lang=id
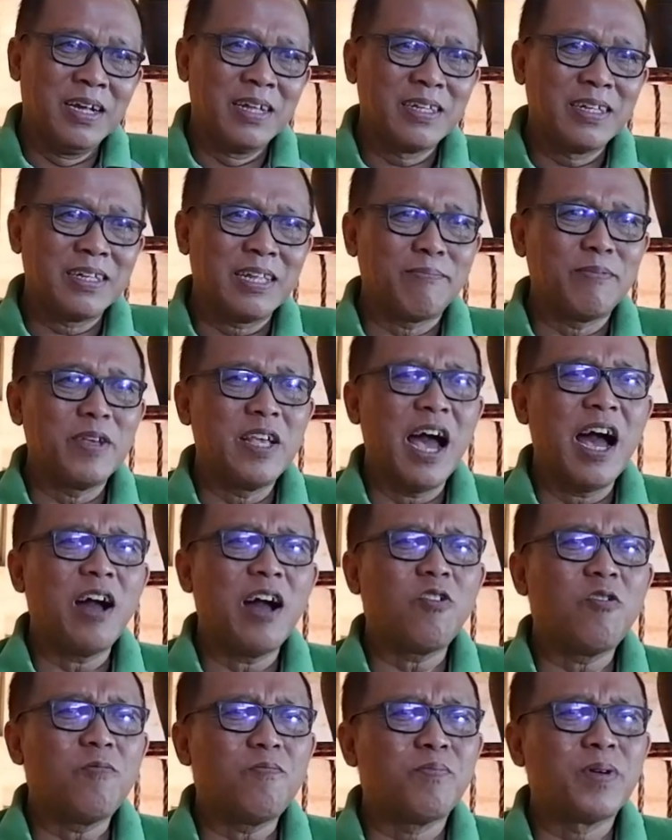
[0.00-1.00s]
Tetapi
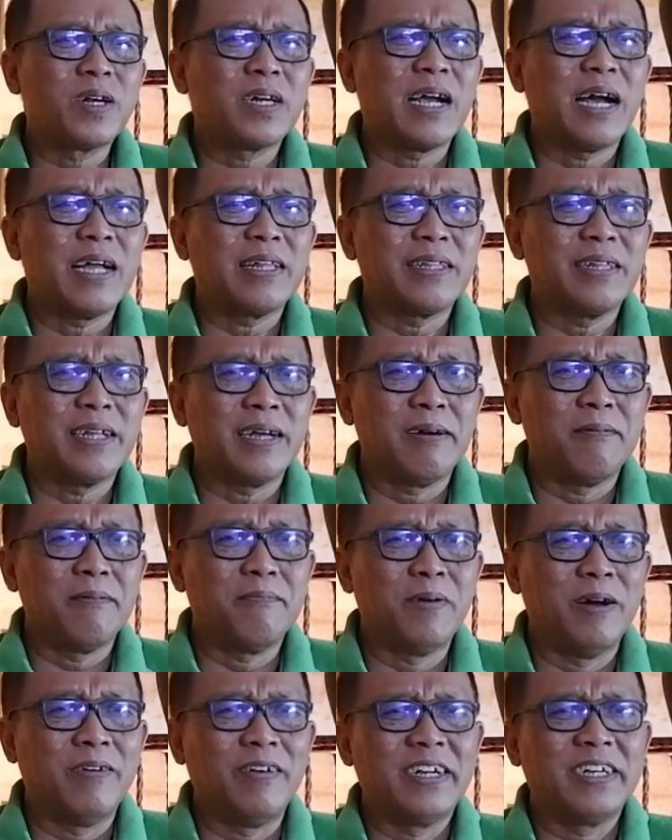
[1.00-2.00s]
Yakub berkata
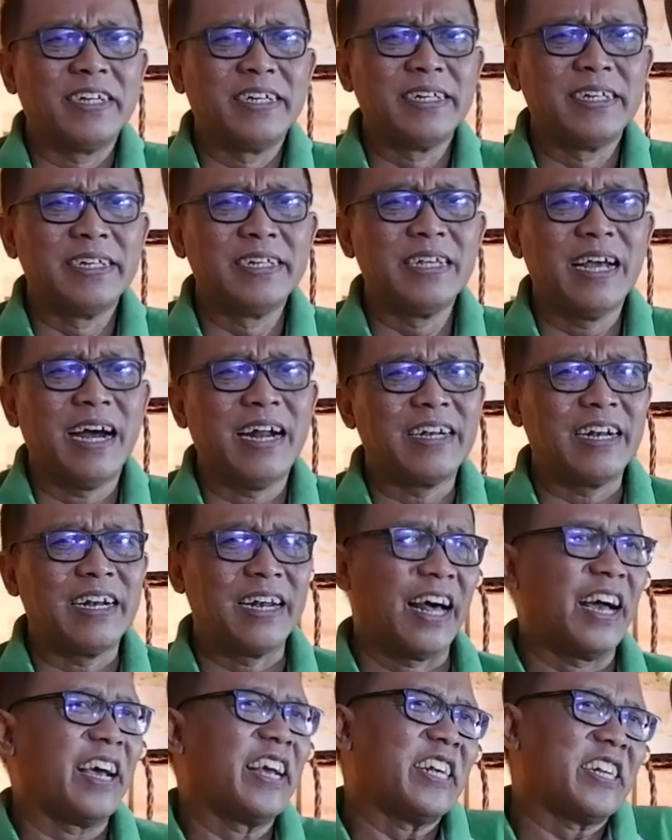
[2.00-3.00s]
bahwa dirinya
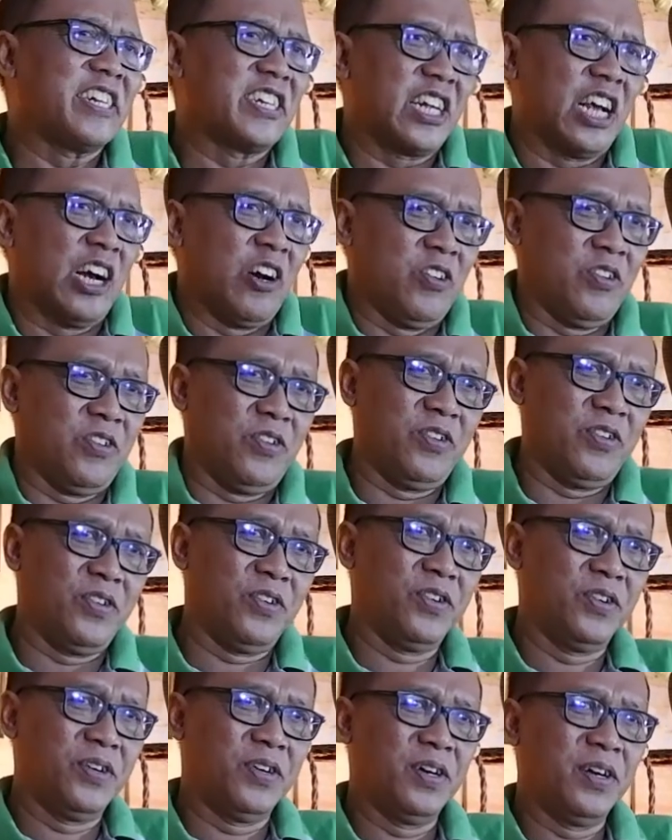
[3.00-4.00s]
adalah Esau,
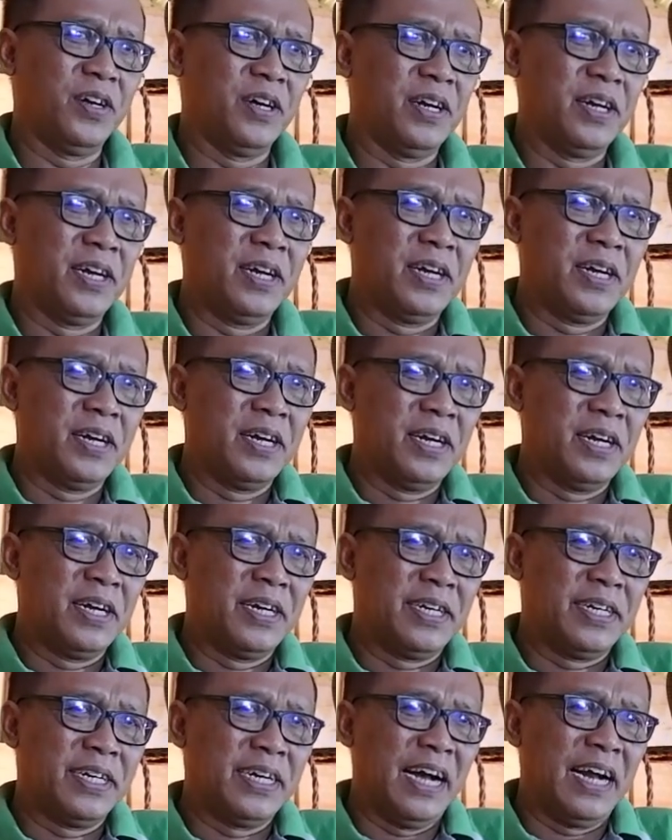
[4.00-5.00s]

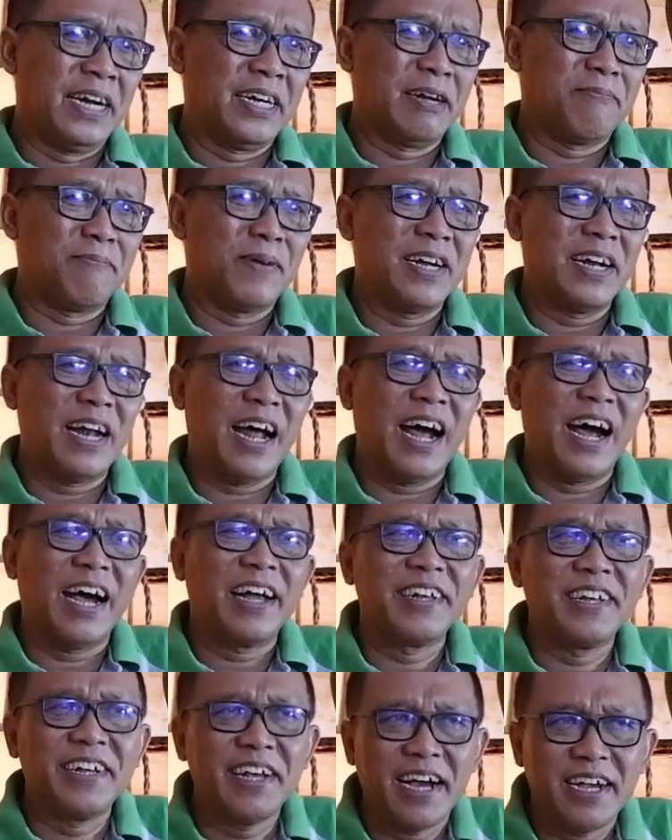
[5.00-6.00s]
di hadapan
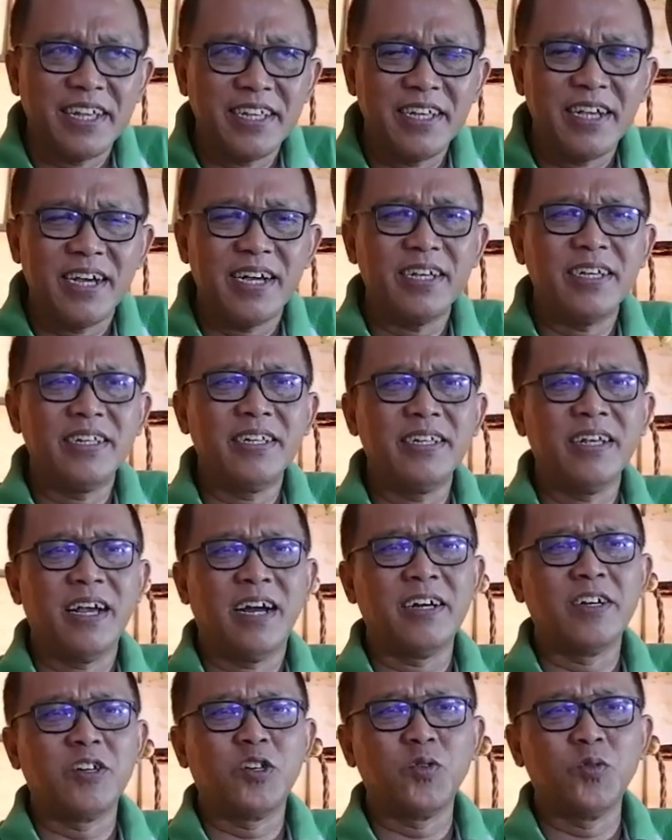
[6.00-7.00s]
ayahnya
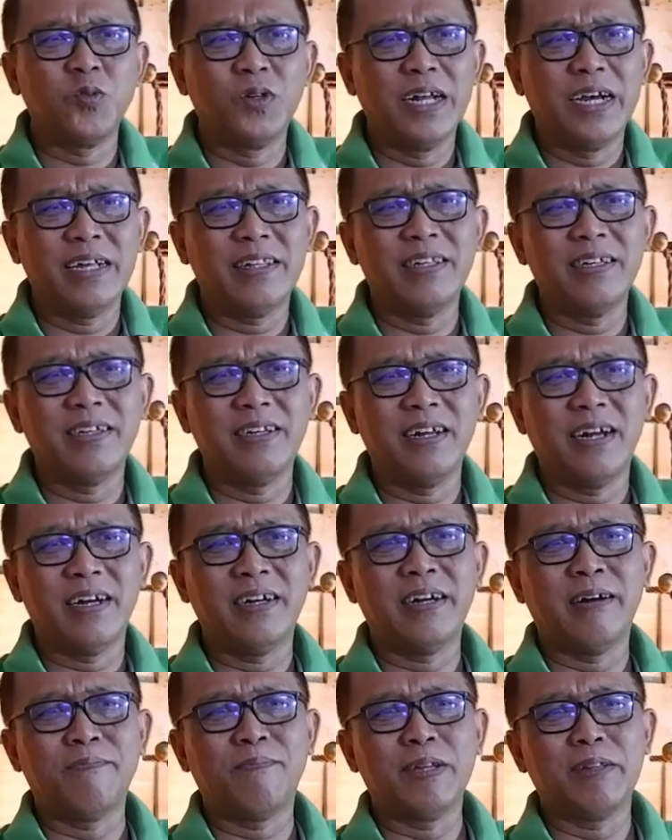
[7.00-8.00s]
yang sudah
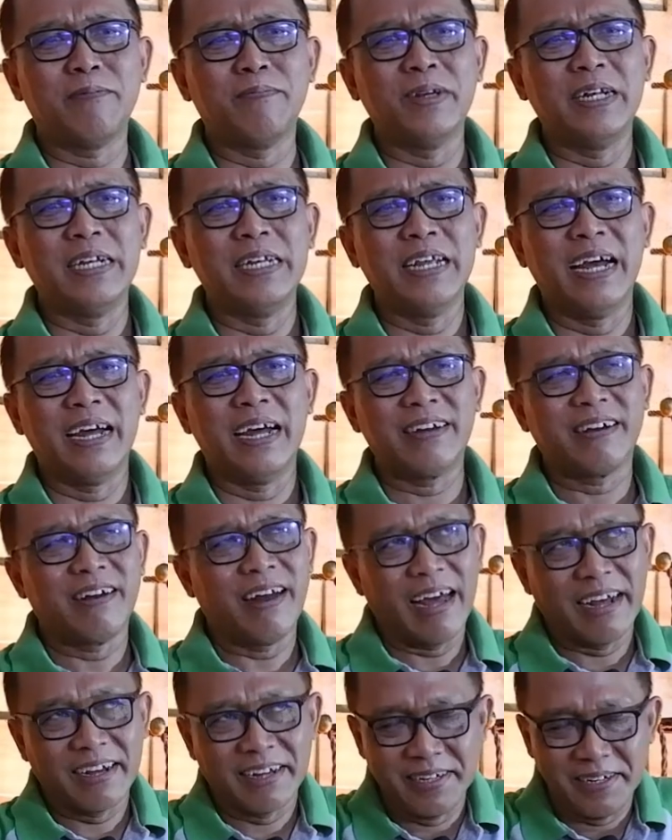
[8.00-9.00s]
tidak dapat melihat
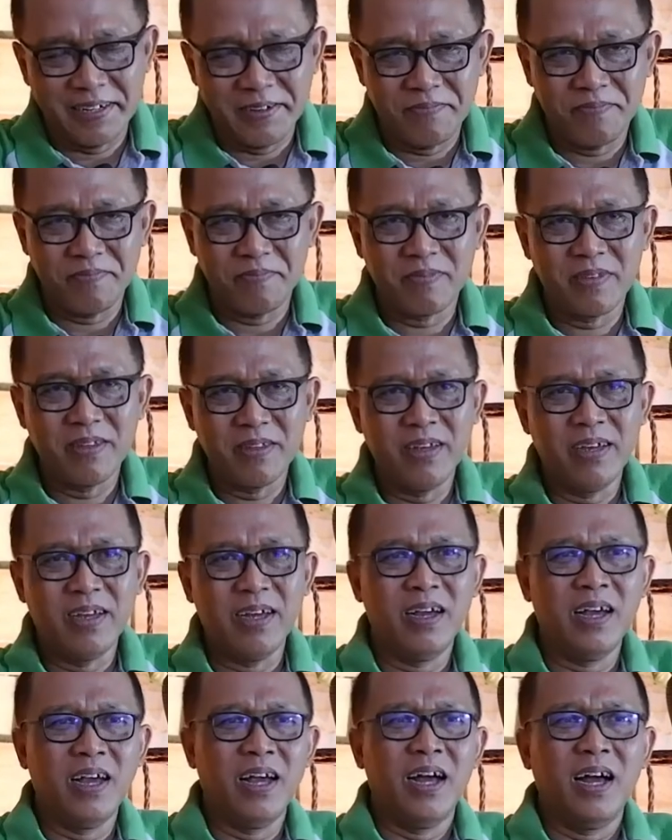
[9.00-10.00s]
lagi
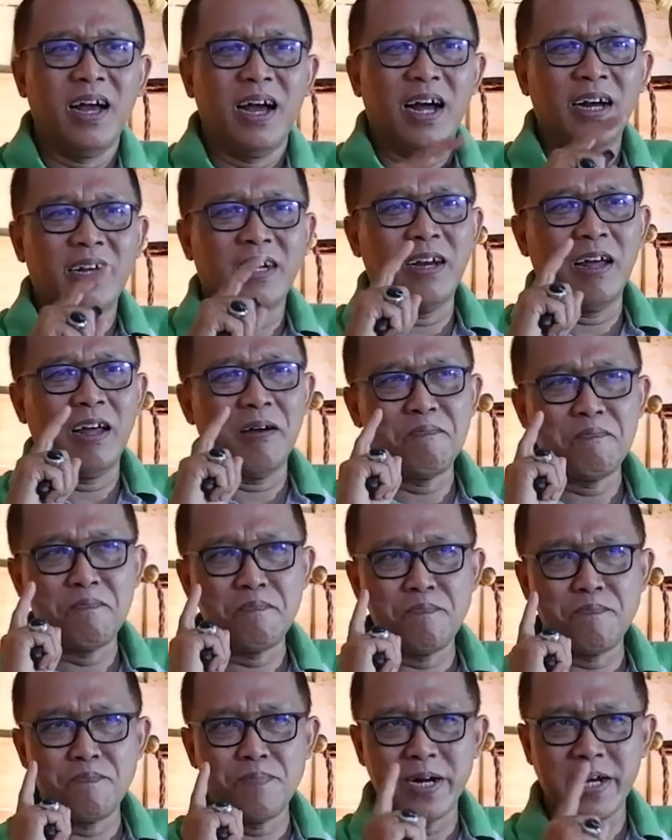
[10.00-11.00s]
adalah
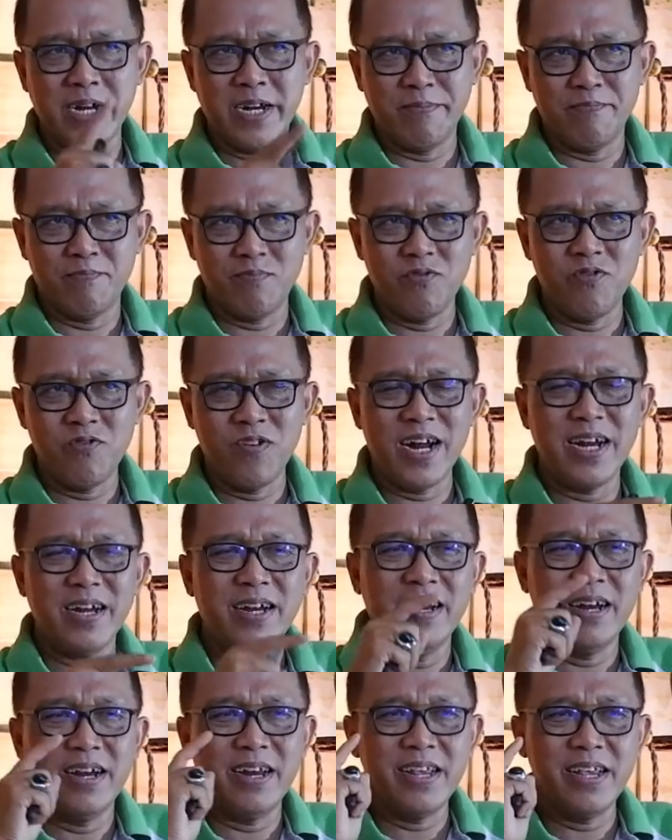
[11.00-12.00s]
penipuan
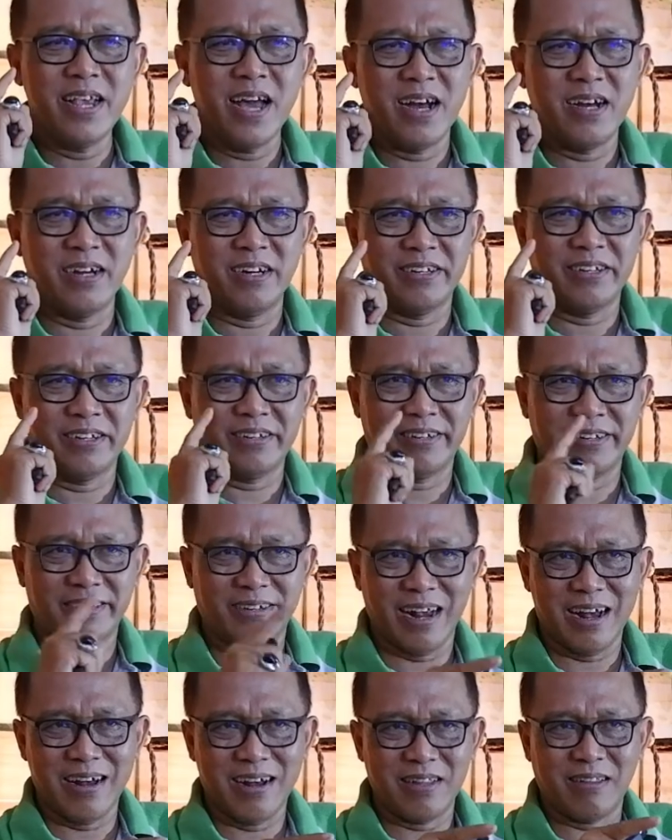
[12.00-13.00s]
yang
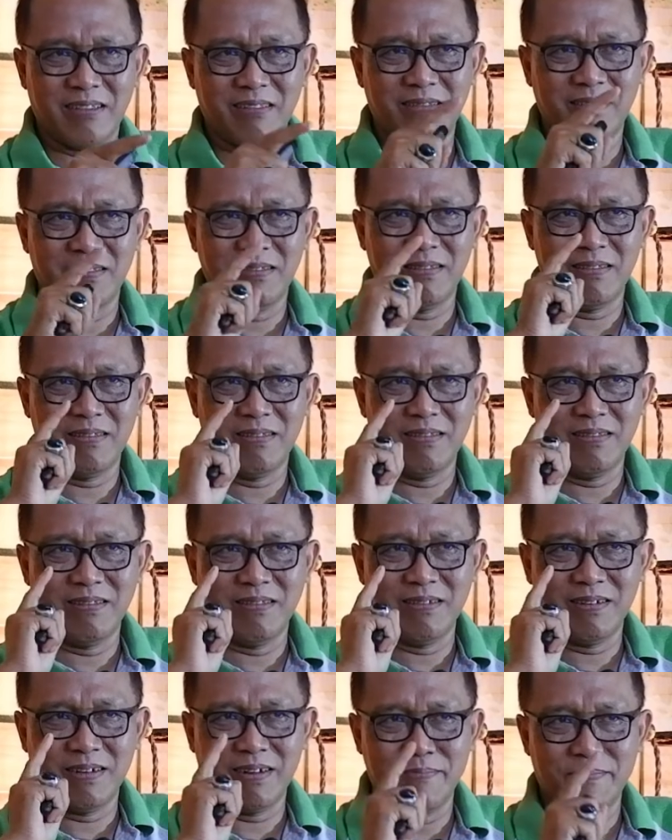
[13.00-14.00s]
sangat
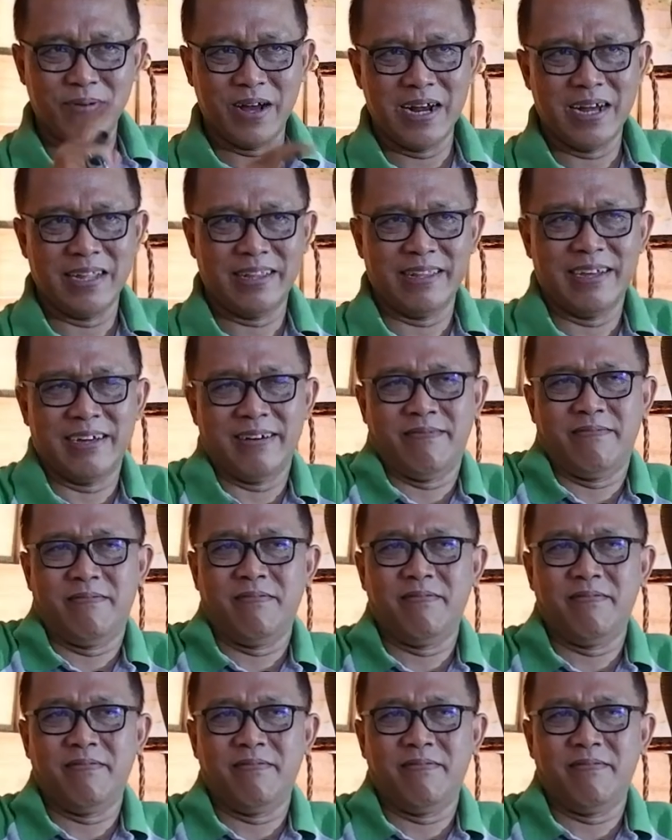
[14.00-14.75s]
kebangatan.